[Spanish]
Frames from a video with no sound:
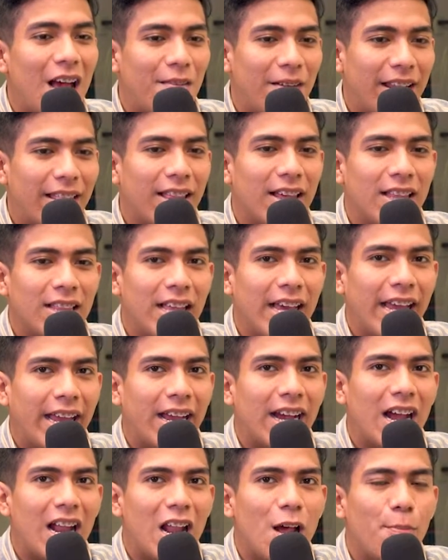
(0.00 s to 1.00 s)
La verdad,
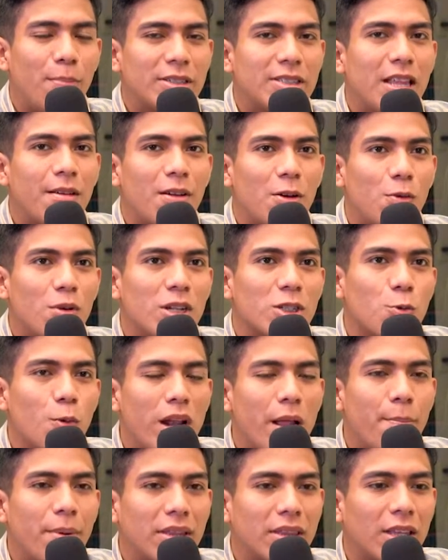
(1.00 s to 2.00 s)
en Jalapa estaba en una
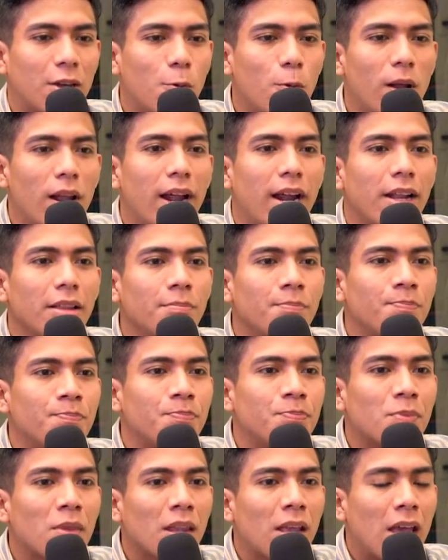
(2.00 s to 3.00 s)
escuela particular.
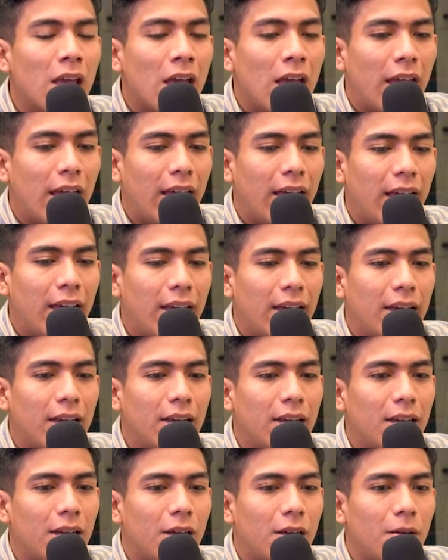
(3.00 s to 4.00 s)

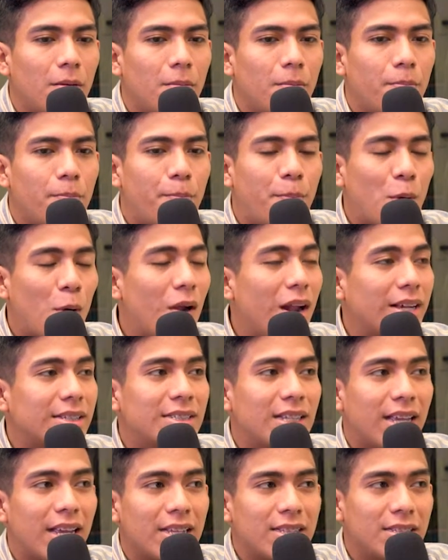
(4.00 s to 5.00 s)
Eh, pero la
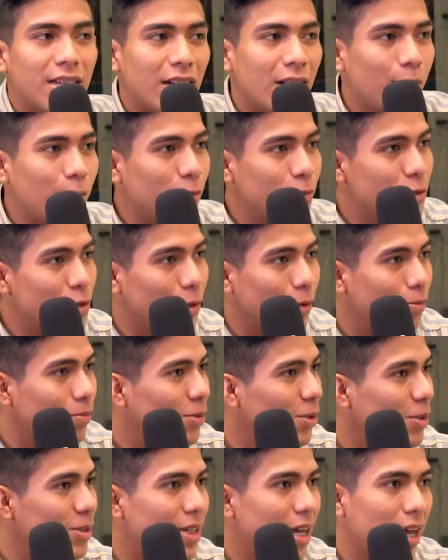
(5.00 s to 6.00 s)
exigencia era mucho.
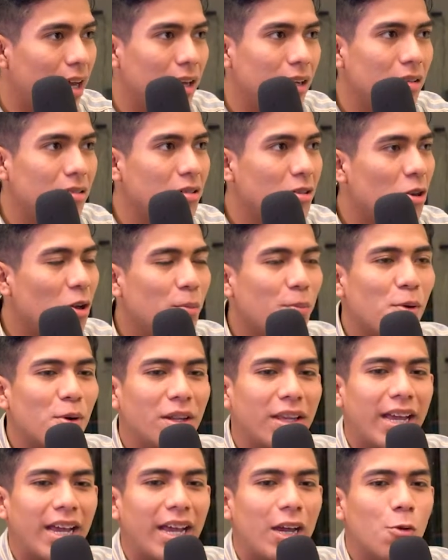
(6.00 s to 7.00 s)
O sea, no
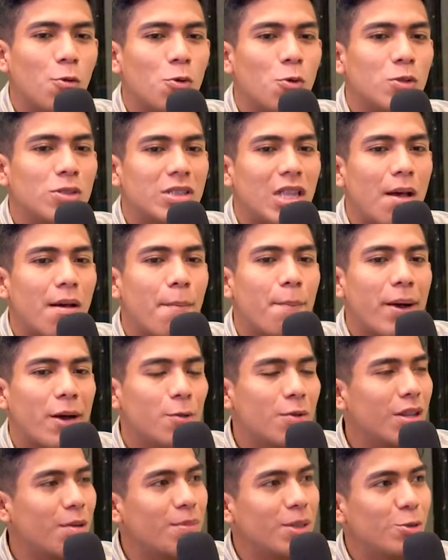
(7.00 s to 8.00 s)
porque uno estaba
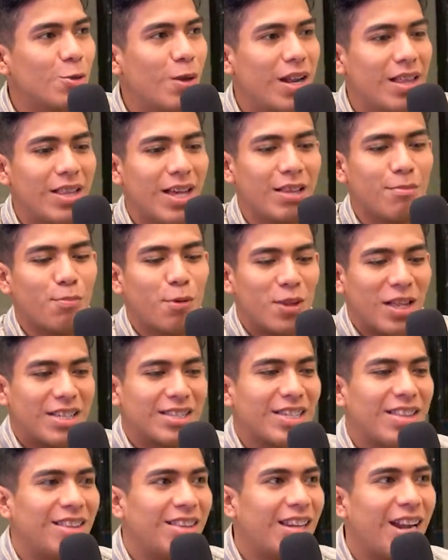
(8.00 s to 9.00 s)
pagando una mensualidad
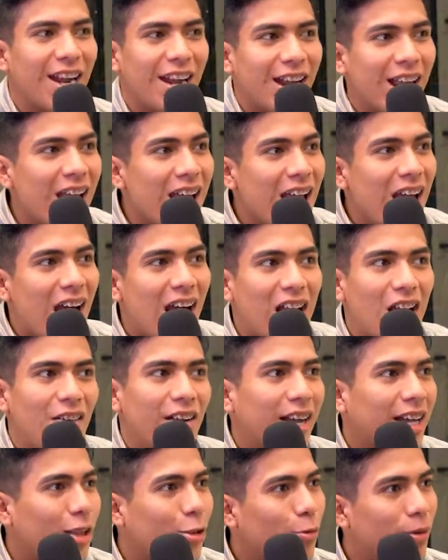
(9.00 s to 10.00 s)
podías entrar a la
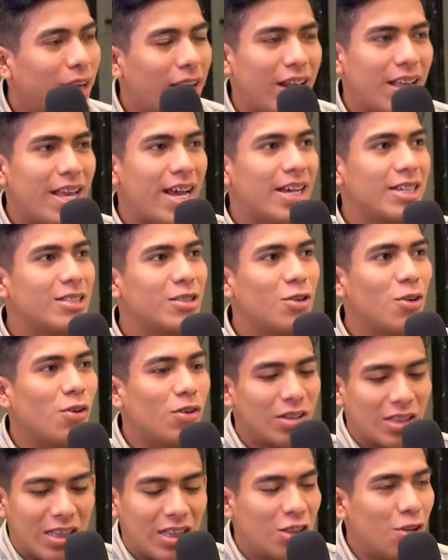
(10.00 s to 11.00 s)
hora que tú querías,
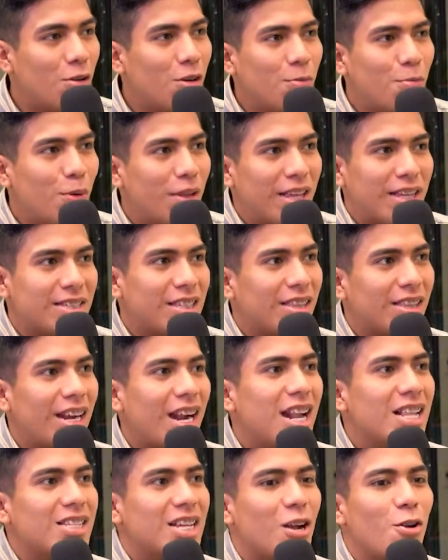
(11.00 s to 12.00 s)
no, no podías
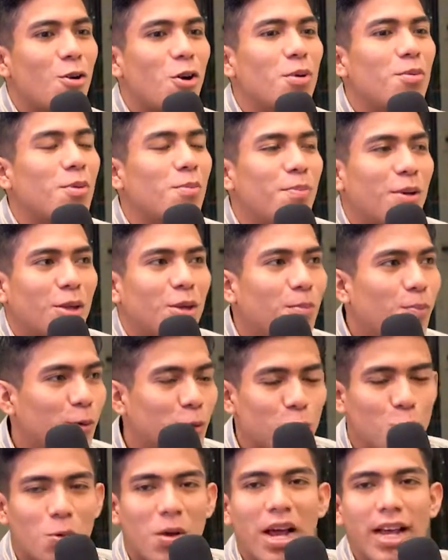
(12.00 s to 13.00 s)
entrar al salón como Pedro
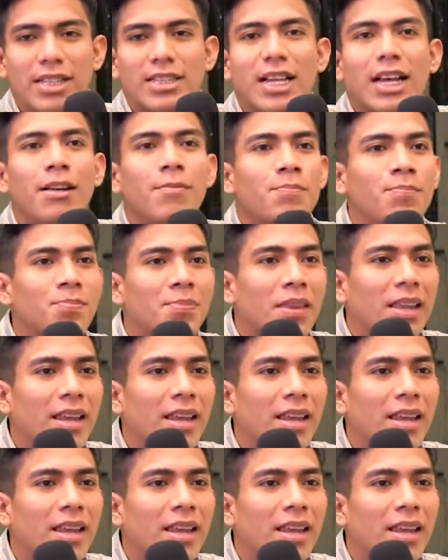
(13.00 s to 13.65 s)
por su casa.